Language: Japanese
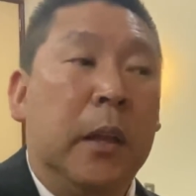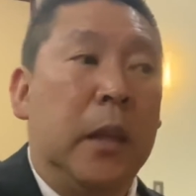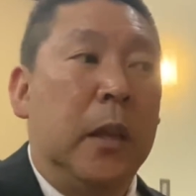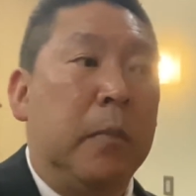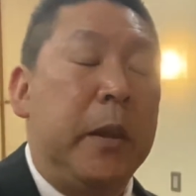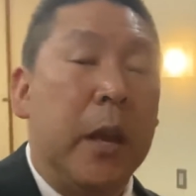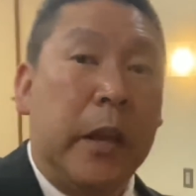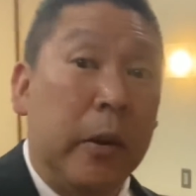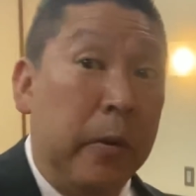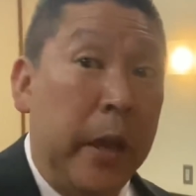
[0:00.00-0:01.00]
えー、三
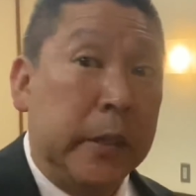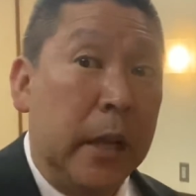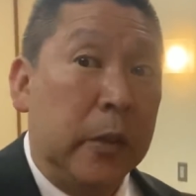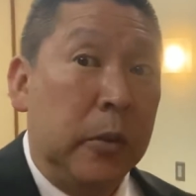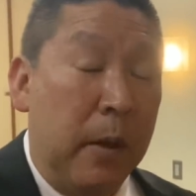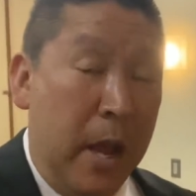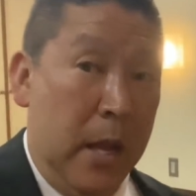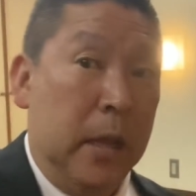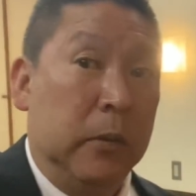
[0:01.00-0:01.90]
宅洋平さんとは、あ